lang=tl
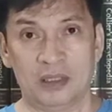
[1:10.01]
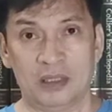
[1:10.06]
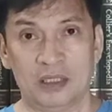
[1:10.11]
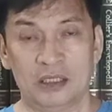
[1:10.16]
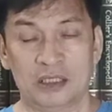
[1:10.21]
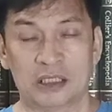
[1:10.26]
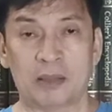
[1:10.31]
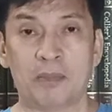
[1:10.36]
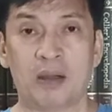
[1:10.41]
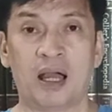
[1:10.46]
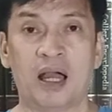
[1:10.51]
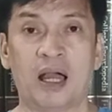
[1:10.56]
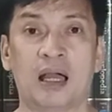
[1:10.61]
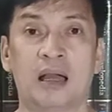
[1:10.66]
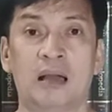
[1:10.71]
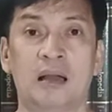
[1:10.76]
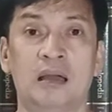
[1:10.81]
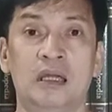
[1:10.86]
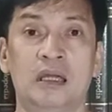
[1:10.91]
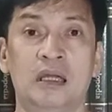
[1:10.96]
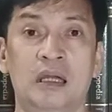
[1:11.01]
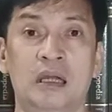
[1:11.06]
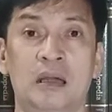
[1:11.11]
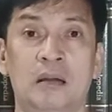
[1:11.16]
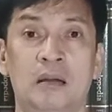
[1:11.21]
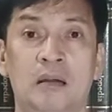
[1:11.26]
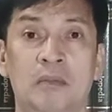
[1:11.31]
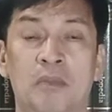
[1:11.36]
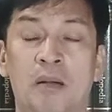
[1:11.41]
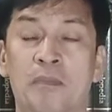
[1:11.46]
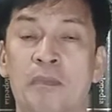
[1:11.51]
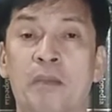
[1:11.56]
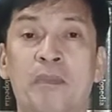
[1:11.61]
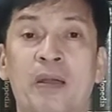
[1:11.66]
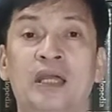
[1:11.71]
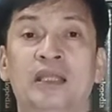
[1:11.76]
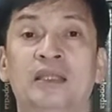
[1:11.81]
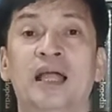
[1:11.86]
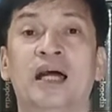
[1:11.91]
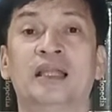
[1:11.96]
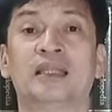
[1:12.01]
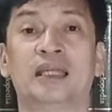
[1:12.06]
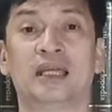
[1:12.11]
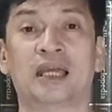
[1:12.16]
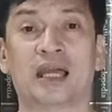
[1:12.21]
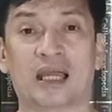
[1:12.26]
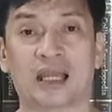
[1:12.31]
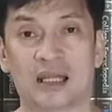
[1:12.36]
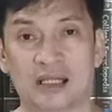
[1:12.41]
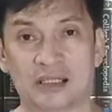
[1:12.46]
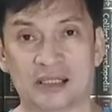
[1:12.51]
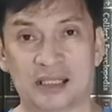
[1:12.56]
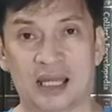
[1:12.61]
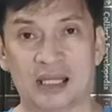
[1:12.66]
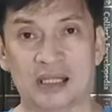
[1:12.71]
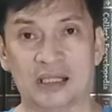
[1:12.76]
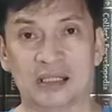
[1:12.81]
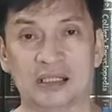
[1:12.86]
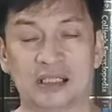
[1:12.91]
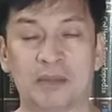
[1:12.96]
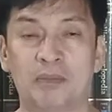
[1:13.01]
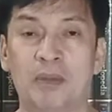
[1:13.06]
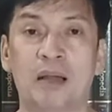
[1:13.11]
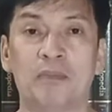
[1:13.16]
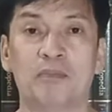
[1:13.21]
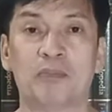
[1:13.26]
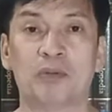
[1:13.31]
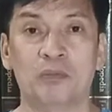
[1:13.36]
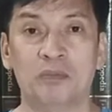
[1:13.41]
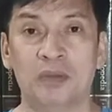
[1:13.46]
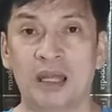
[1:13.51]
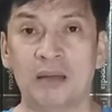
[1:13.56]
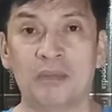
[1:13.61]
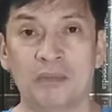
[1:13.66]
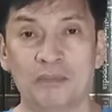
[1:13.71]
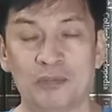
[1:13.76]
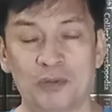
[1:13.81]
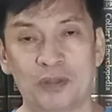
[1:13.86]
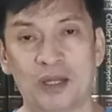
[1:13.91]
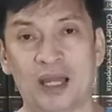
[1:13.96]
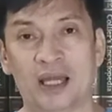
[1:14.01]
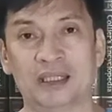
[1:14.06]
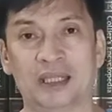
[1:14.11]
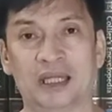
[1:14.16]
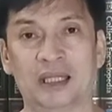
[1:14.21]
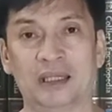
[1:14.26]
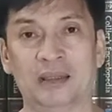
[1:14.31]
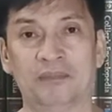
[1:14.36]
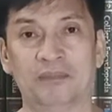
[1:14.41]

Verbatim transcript: sa mga mapapait nating karanasan, sa mga problema po natin,